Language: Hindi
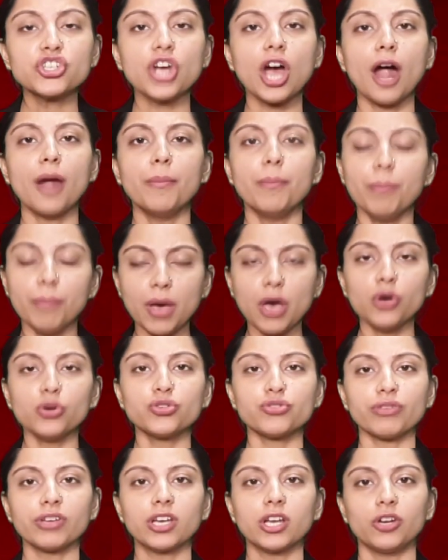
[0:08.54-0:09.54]
नमस्कार मैं हूं
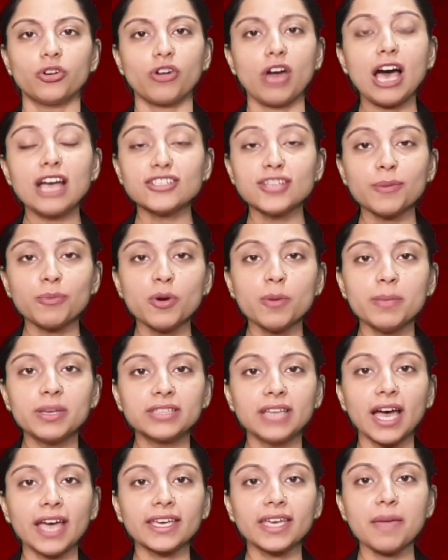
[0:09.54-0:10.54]
ट्विंकल और आज आपको
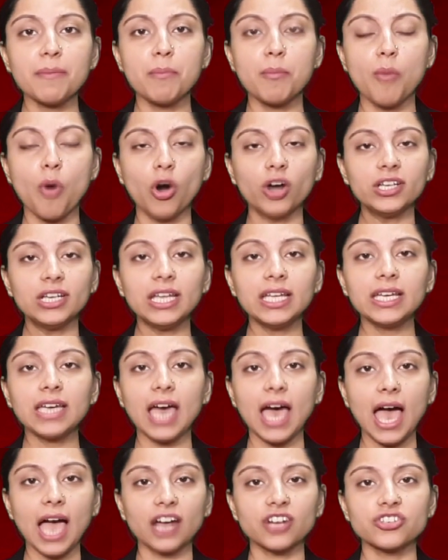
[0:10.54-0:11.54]
बताएंगे मॉडलिंग
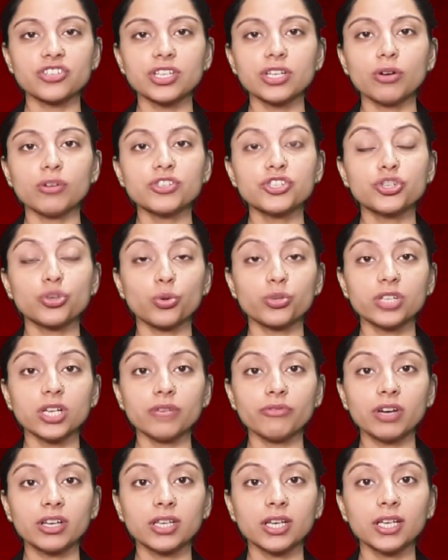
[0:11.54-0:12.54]
एक्टिंग और सोशल
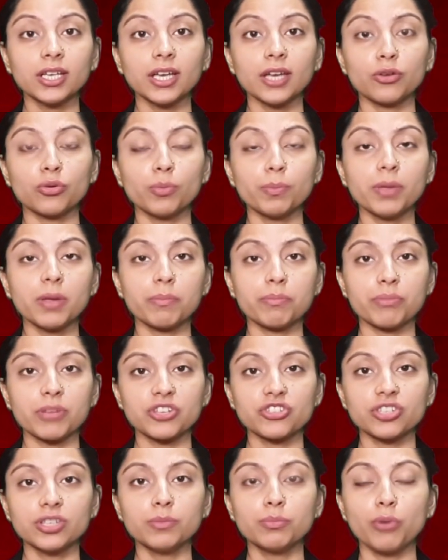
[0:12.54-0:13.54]
वर्कर के रूप में
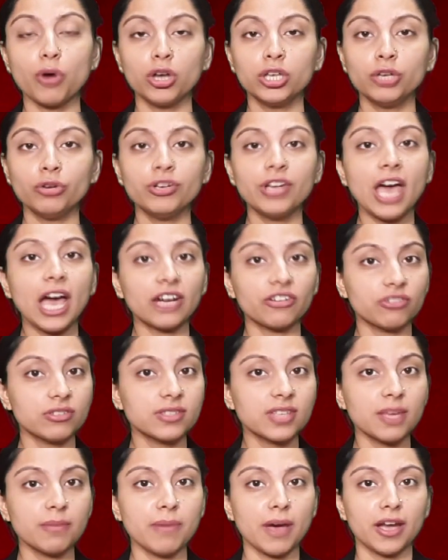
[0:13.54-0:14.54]
प्रसिद्ध बॉलीवुड एक्ट्रेस
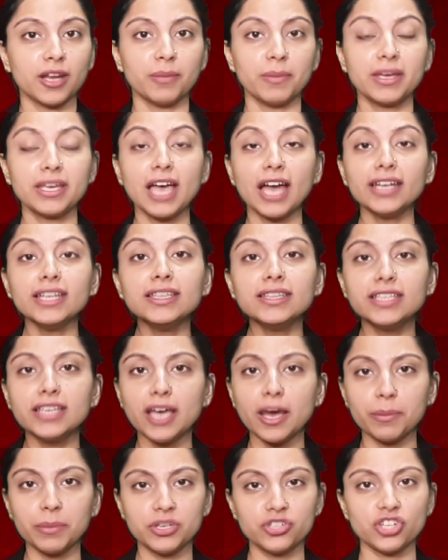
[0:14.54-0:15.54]
के बारे में यानी
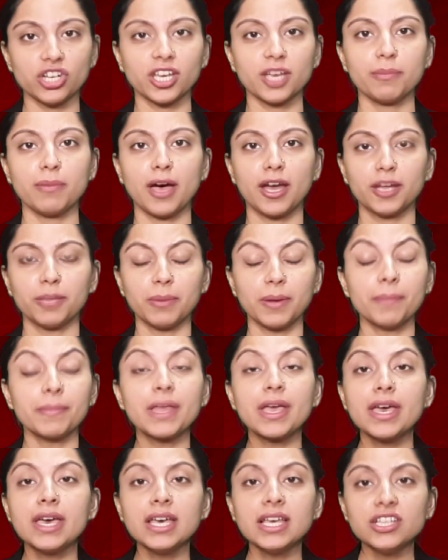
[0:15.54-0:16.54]
दिया मिर्जा के बारे में
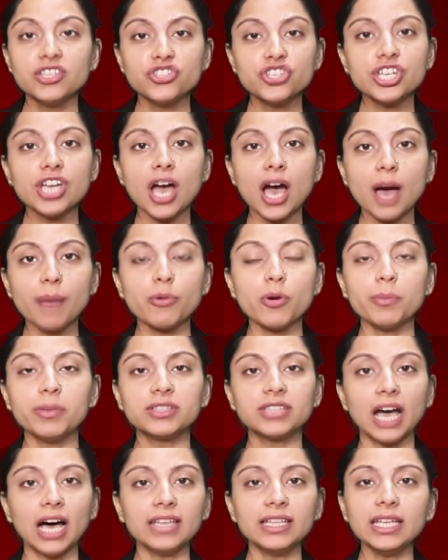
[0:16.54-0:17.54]
जी हां आपको
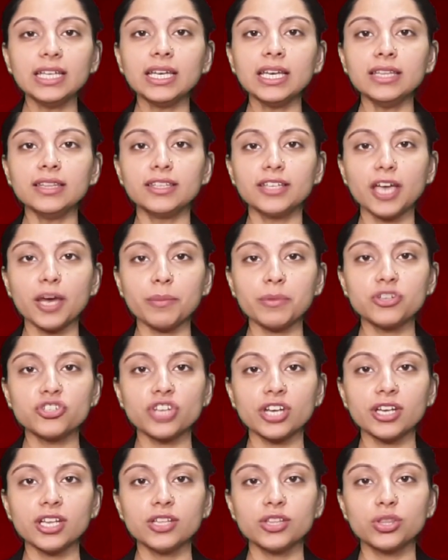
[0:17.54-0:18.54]
बता दें कि दिया
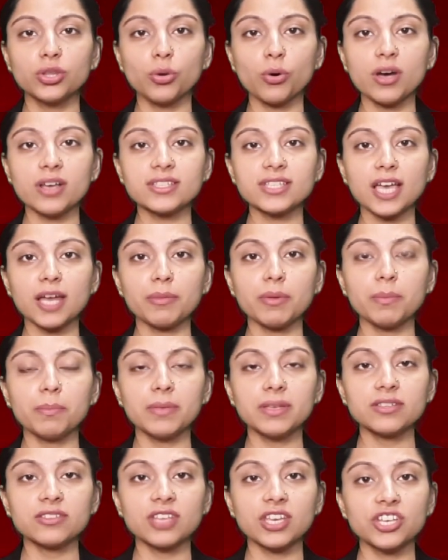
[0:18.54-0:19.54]
मिर्जा ने 2000 में
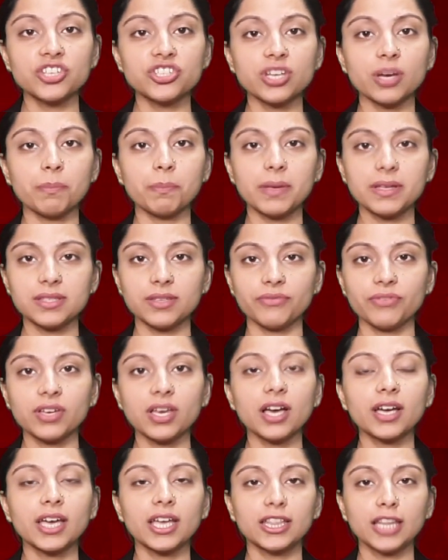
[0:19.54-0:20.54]
मिस एशिया पैसिफिक
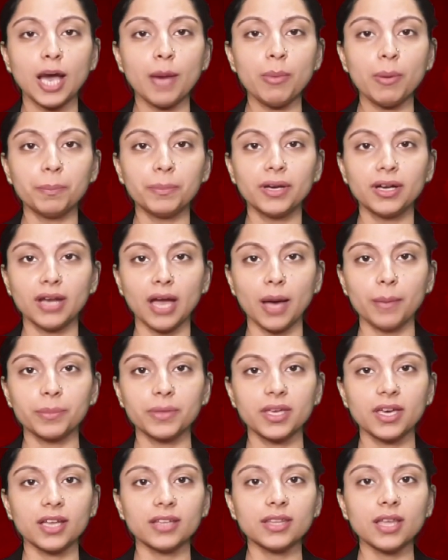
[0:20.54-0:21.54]
का खिताब अपने नाम
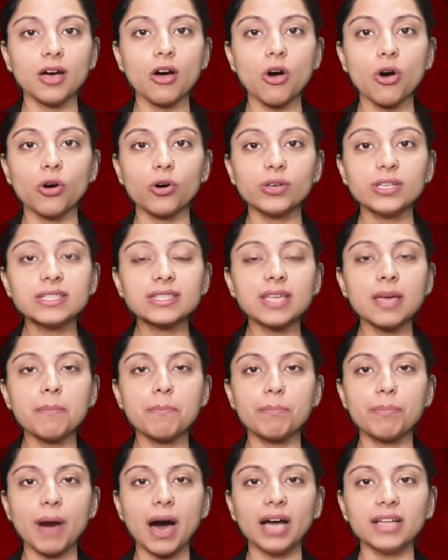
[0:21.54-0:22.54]
किया था इसके
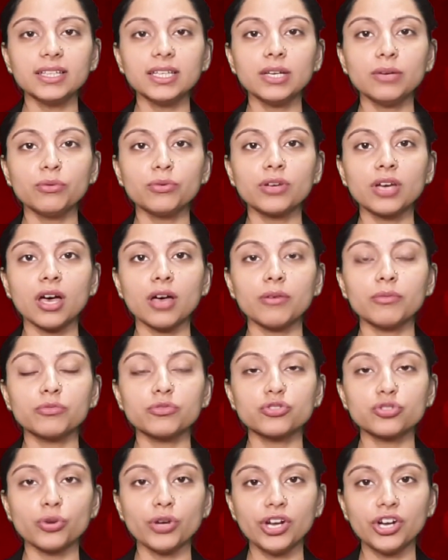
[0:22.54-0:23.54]
बाद ही उनका
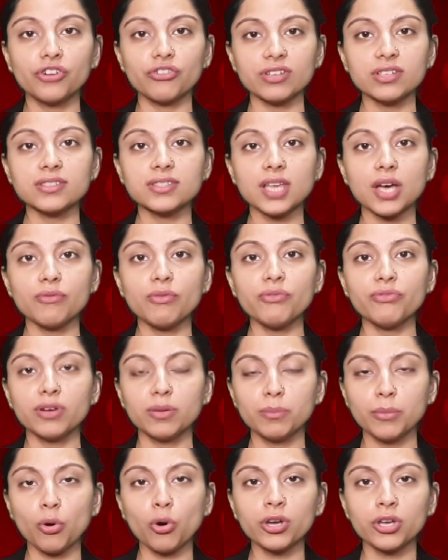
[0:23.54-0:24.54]
जो इंटरेस्ट था वो
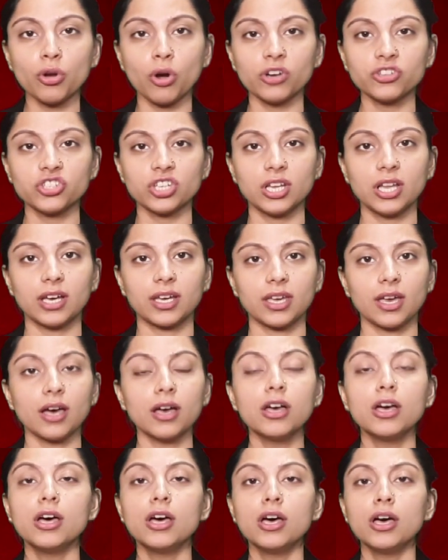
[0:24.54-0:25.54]
फिल्मों की ओर चला गया
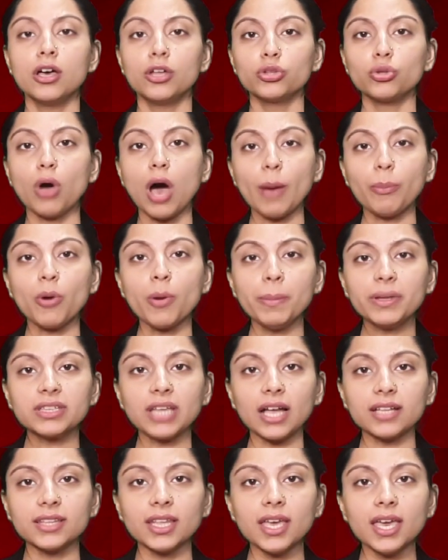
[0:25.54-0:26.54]
तो आपको
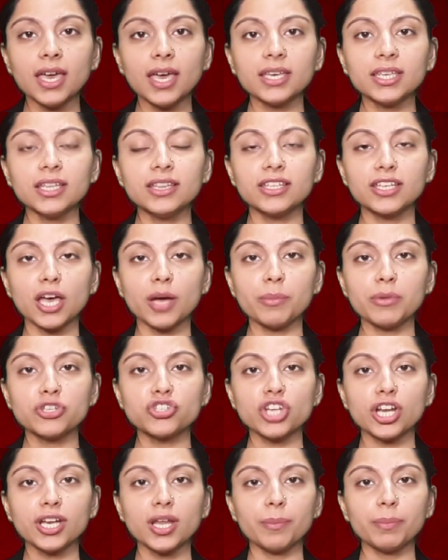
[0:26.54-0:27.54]
बताते हैं कि दिया
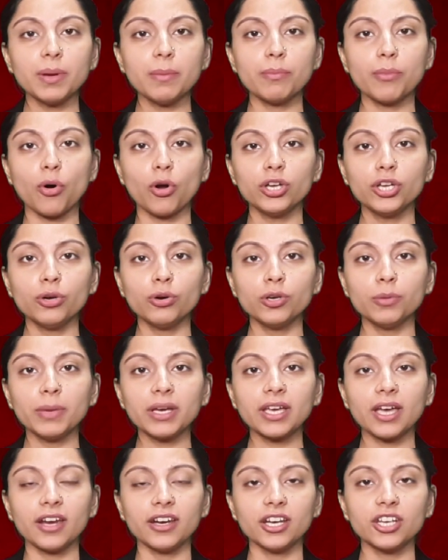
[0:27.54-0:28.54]
मिर्जा ने अपने बॉलीवुड में
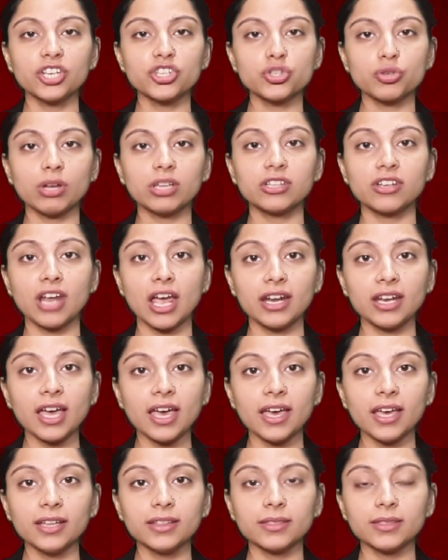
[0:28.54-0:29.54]
करियर की शुरुआत रहना
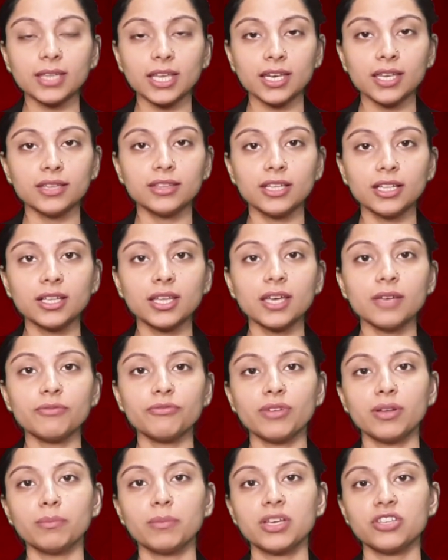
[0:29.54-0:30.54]
है तेरे दिल के
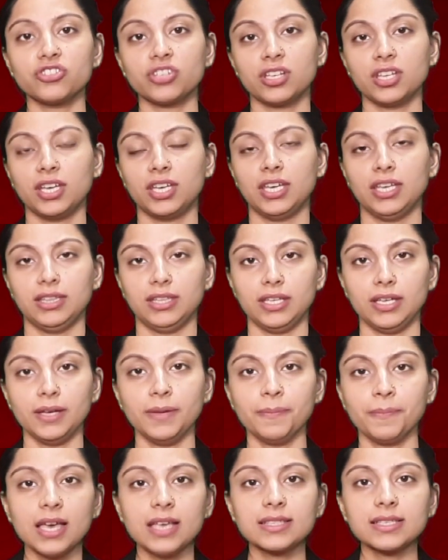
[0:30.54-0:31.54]
फिल्म के जरिए की थी
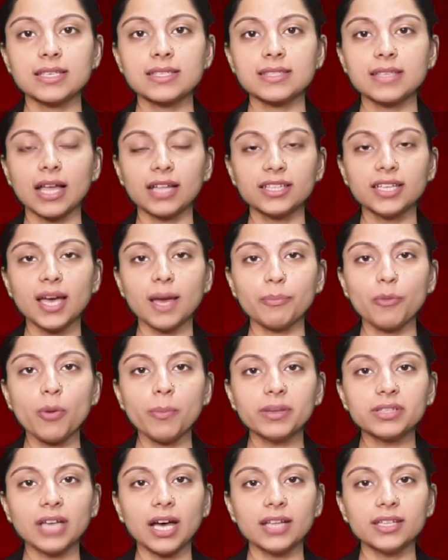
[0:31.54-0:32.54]
इसके साथ ही आपको
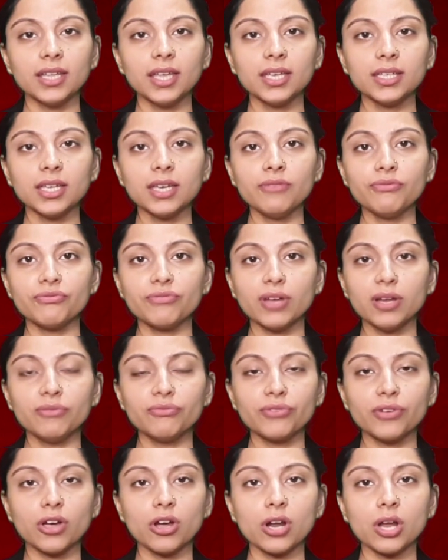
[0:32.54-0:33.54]
बता दें कि फिल्म
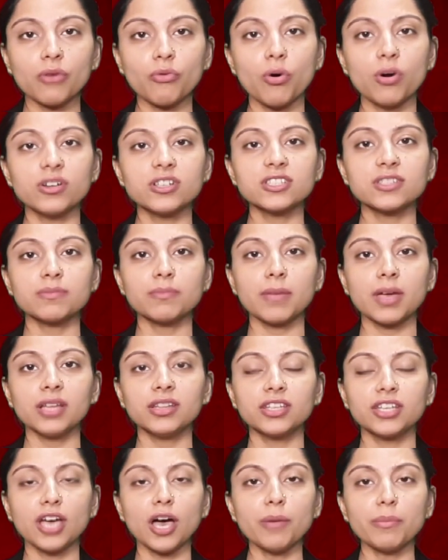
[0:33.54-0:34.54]
फेयर अवार्ड्स में
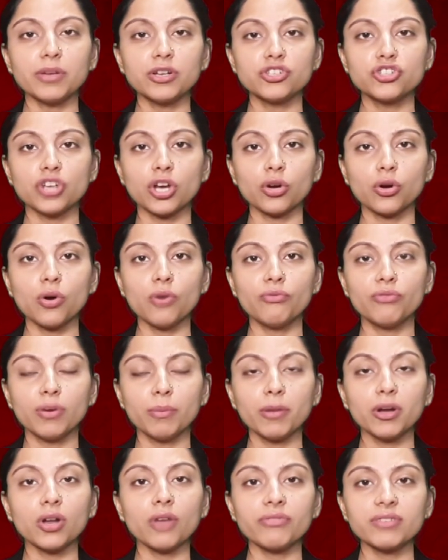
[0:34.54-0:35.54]
दिया मिर्जा को
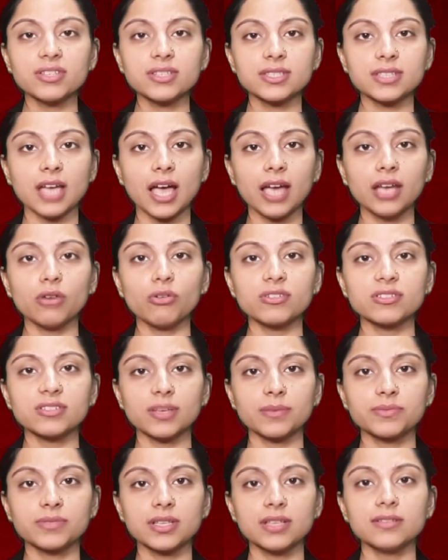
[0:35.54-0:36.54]
वुमेन ऑफ स्टाइल और
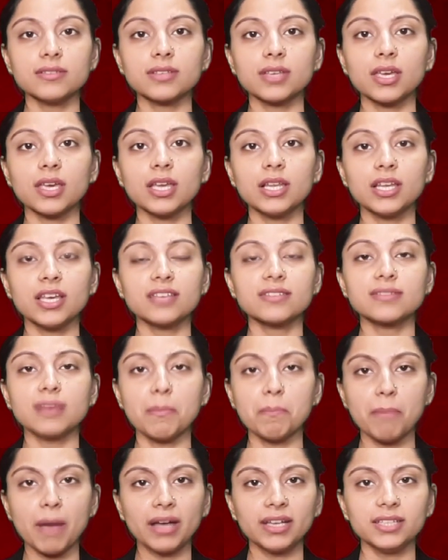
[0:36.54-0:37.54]
सब्सटेंस के लिए
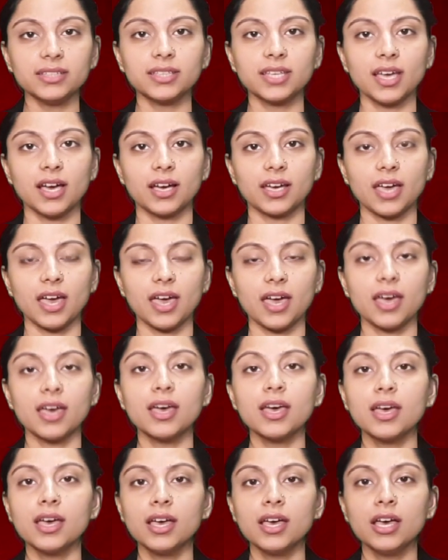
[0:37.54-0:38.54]
सम्मानित किया गया है
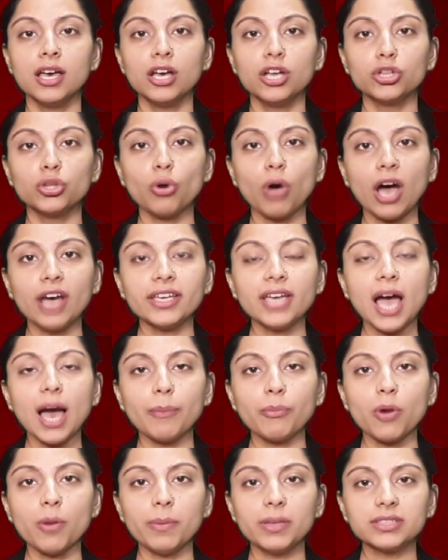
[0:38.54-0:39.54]
तो आइए
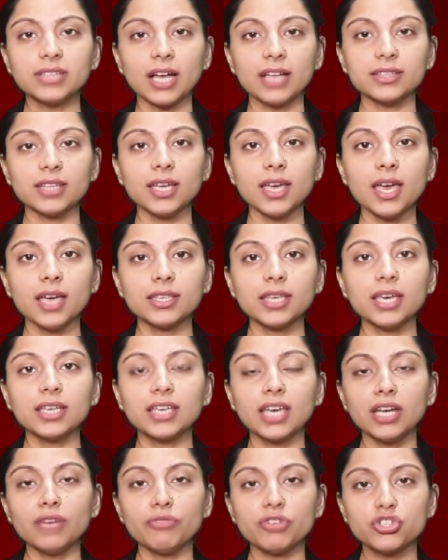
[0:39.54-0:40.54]
आपको बताते हैं कि
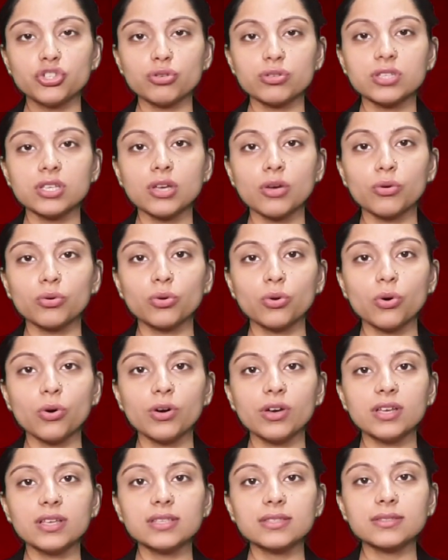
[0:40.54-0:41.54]
किन वजह से उनको
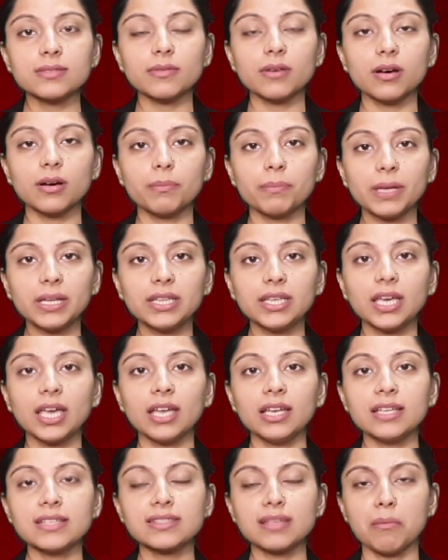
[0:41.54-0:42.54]
इस पद के
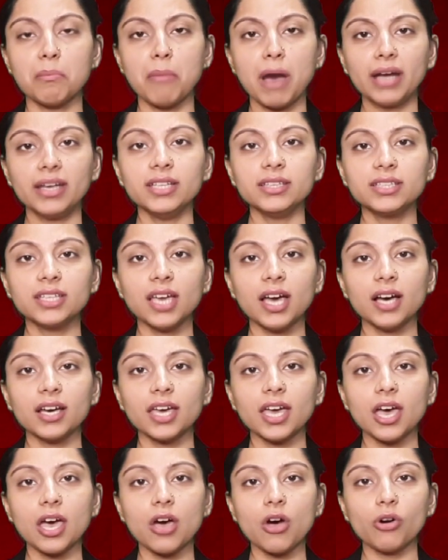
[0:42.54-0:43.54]
लिए सम्मानित किया
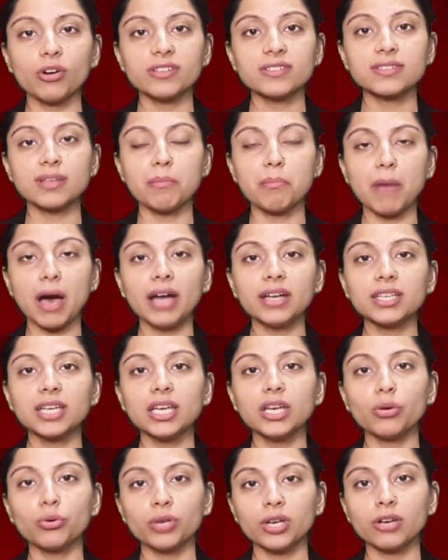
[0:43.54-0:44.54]
गया है और इस सम्मान के
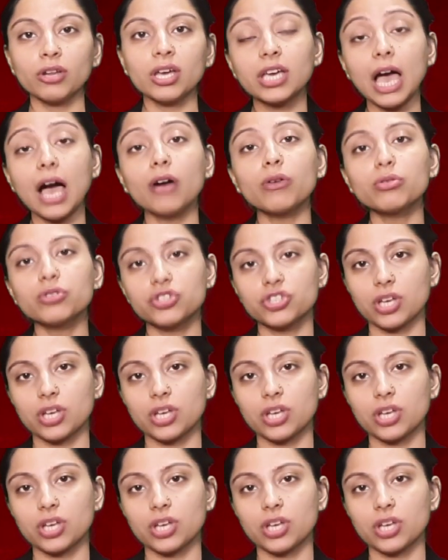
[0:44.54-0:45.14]
लिए उन्होंने क्या कुछ